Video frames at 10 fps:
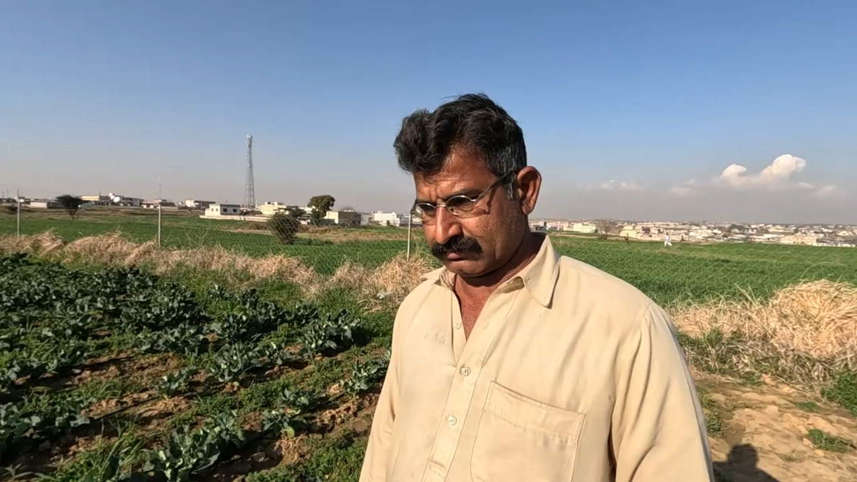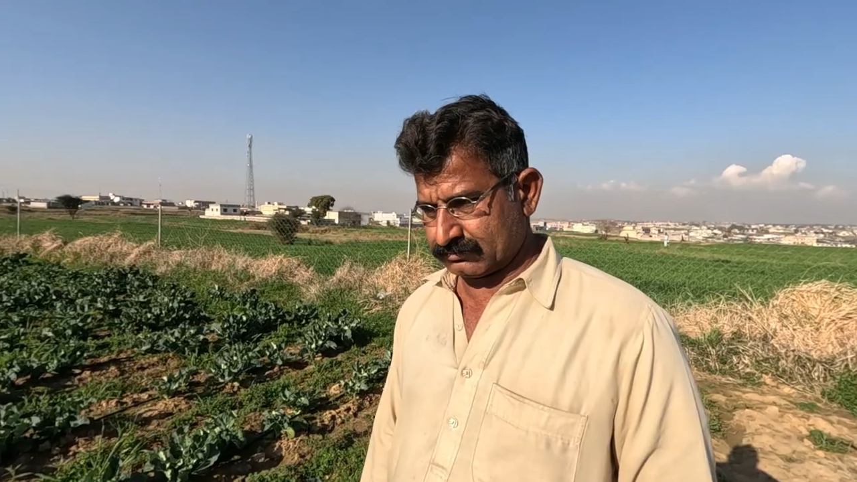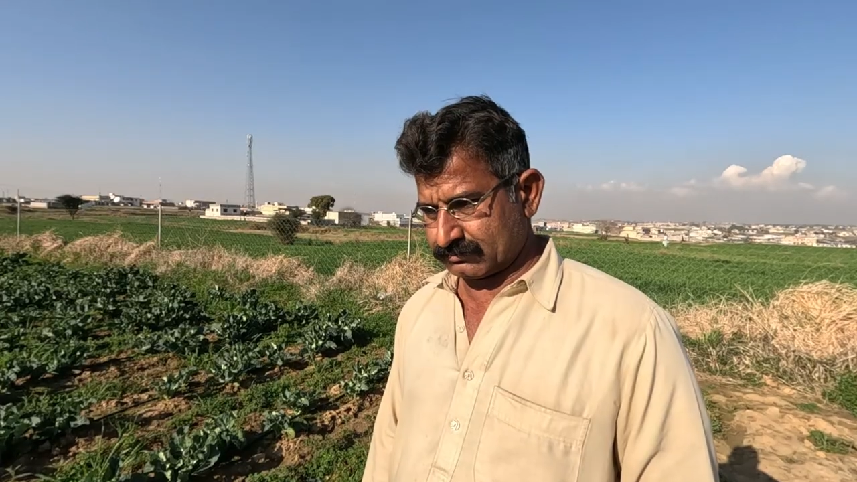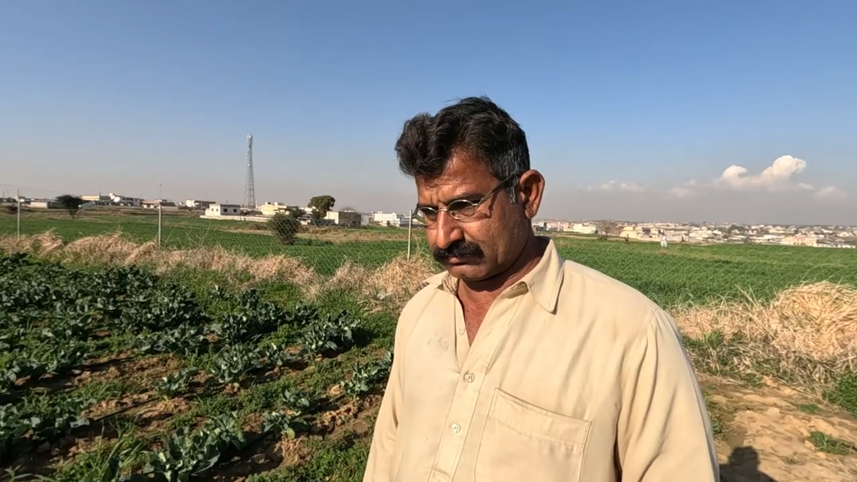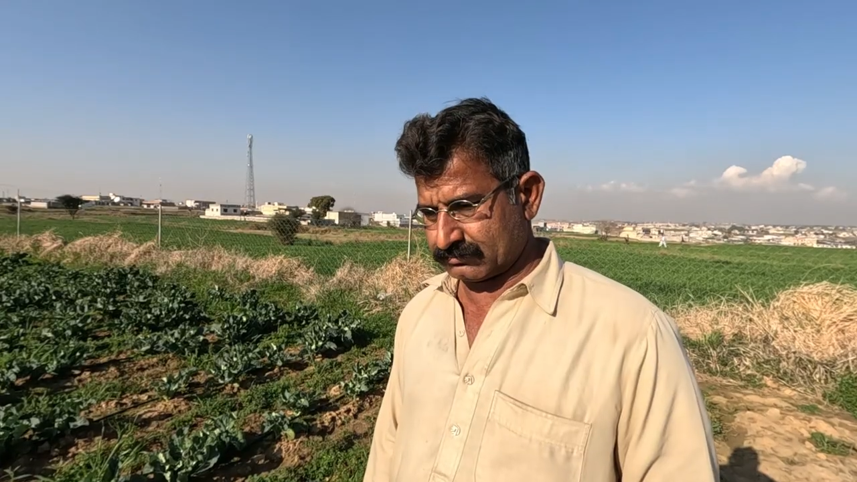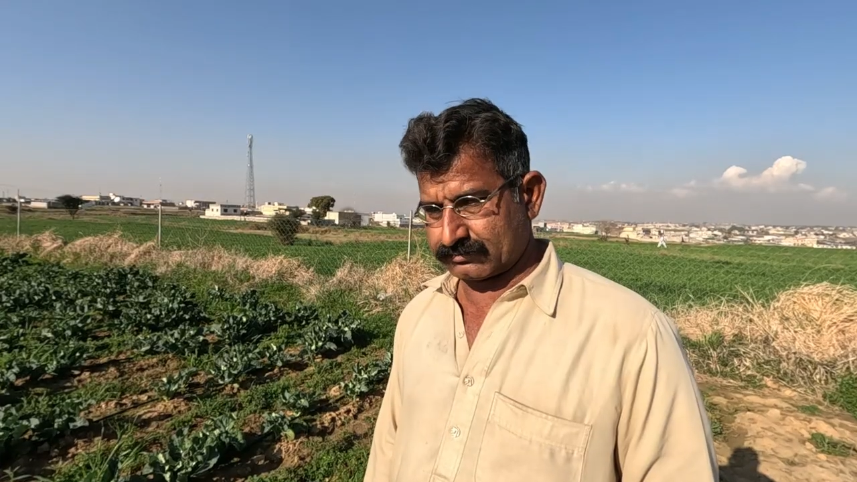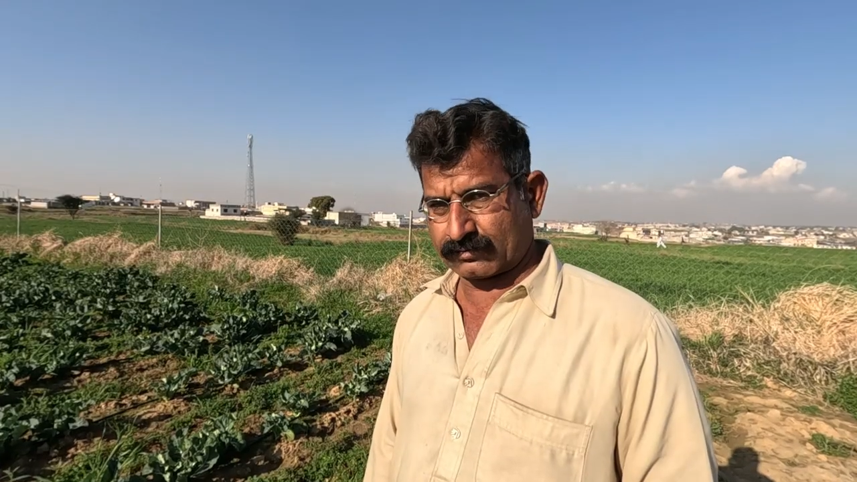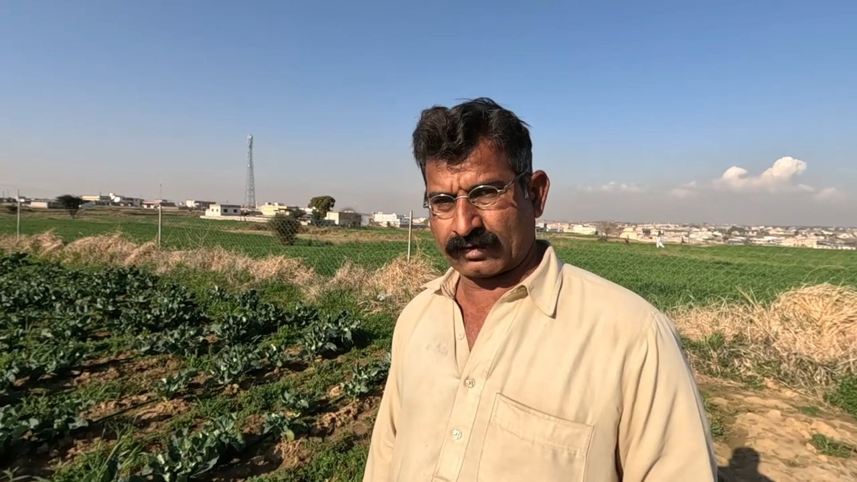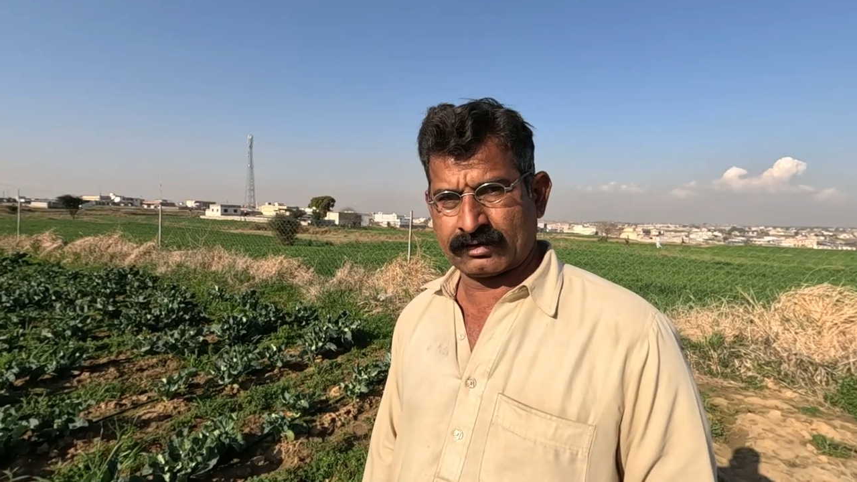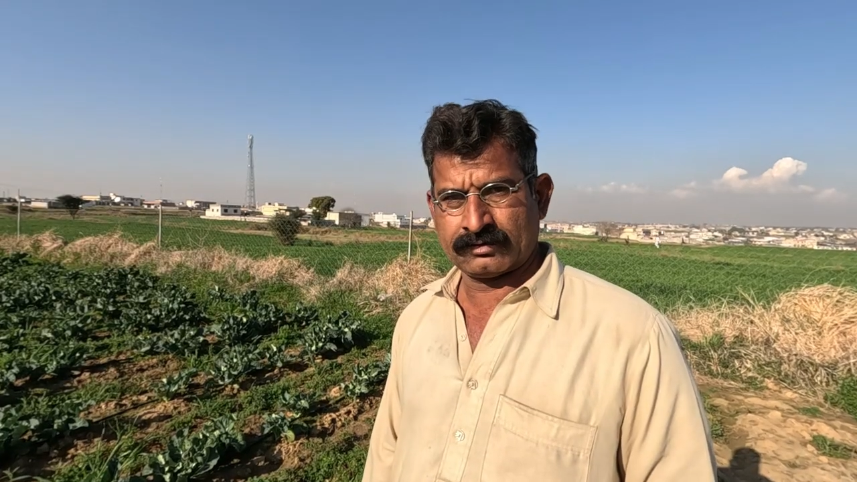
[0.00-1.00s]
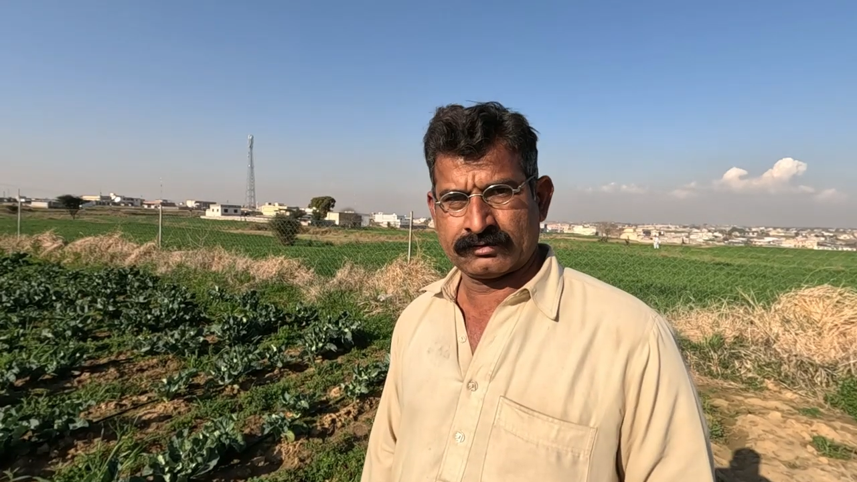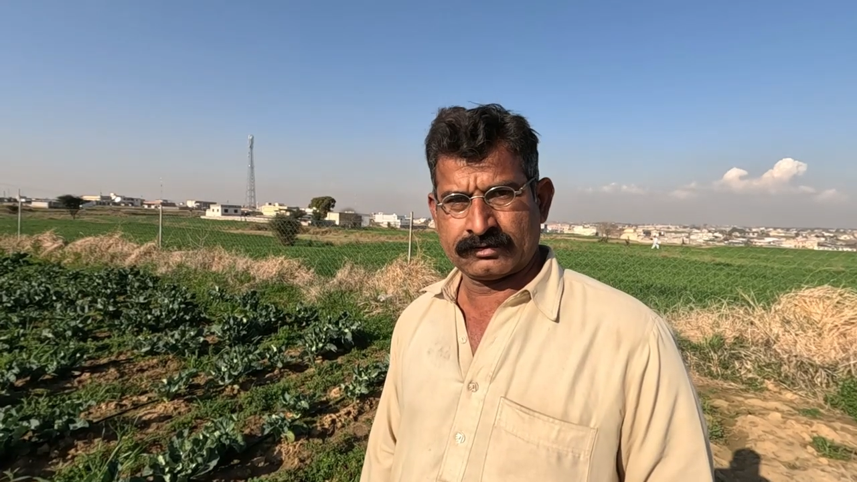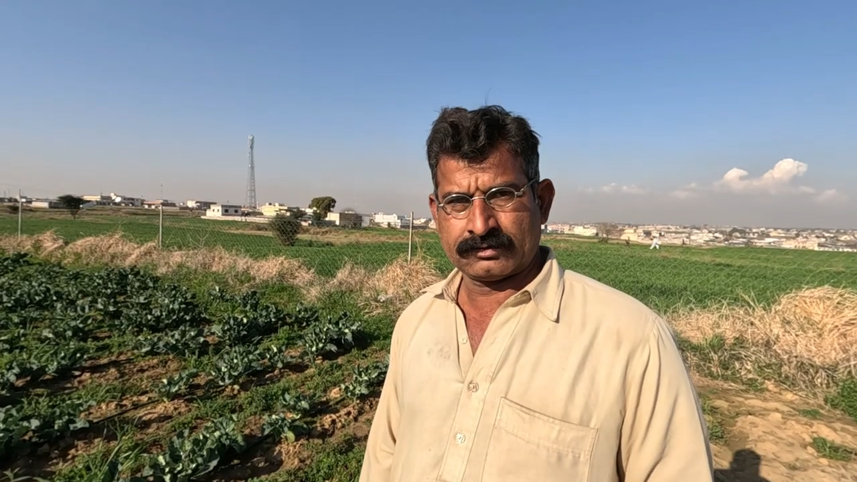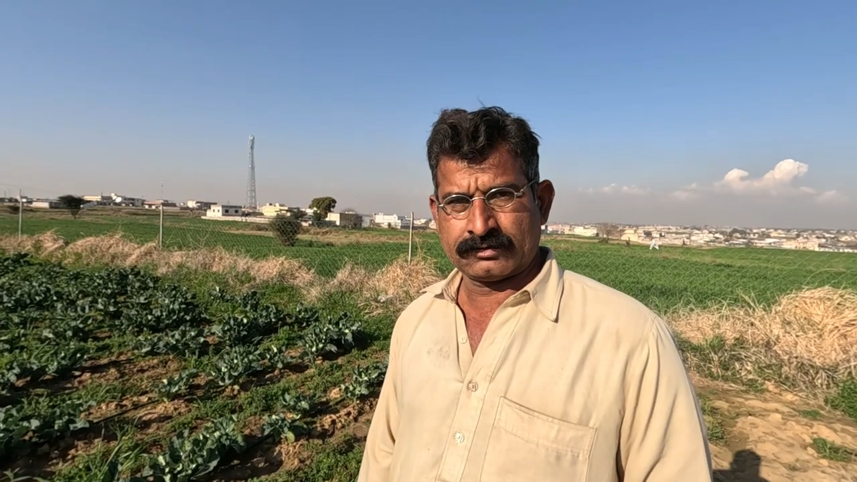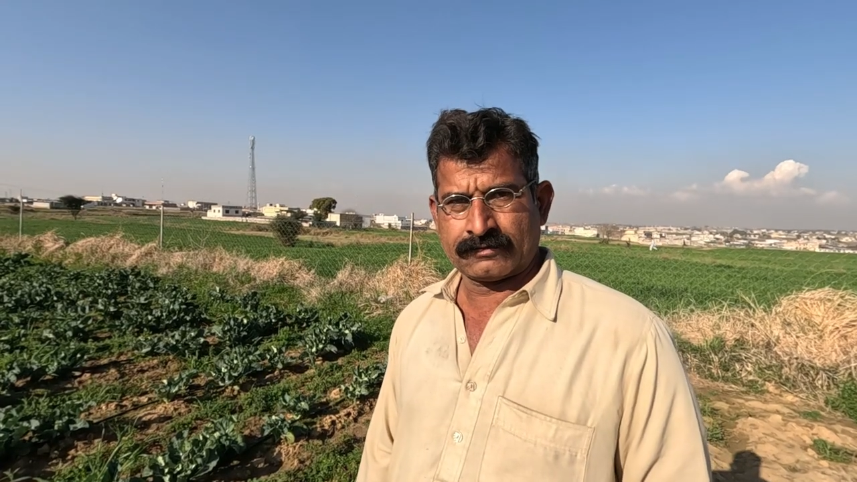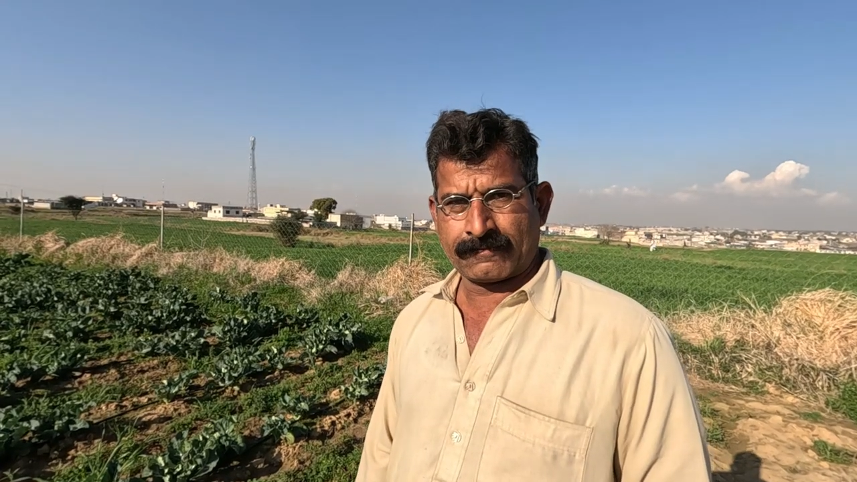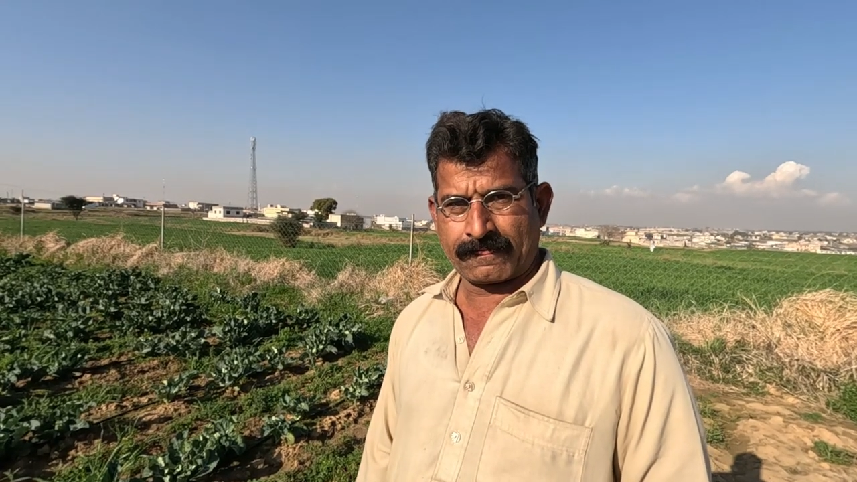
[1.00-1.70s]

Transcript: नसीर भाई अब मुझे किधर लेके